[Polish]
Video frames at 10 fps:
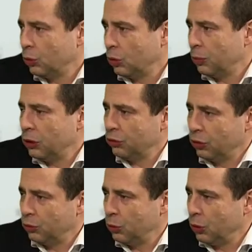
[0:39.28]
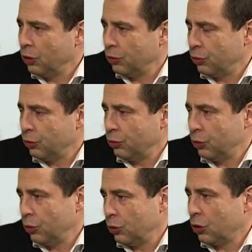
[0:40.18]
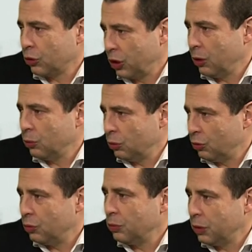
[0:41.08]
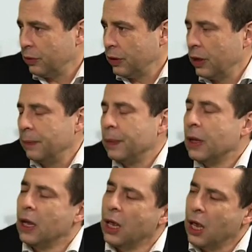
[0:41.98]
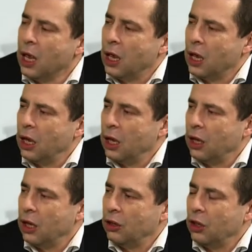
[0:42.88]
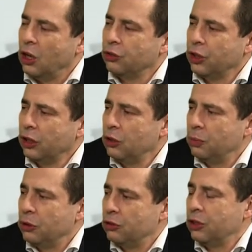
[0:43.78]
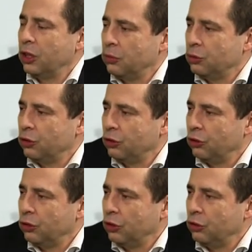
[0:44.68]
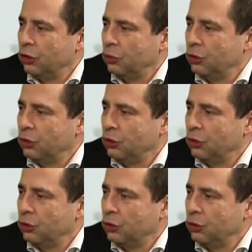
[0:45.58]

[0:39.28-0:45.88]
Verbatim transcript: który Pani zrobiła w, rok temu, prawda? E, no, ostatnim Pani znanym przedsięwzięciem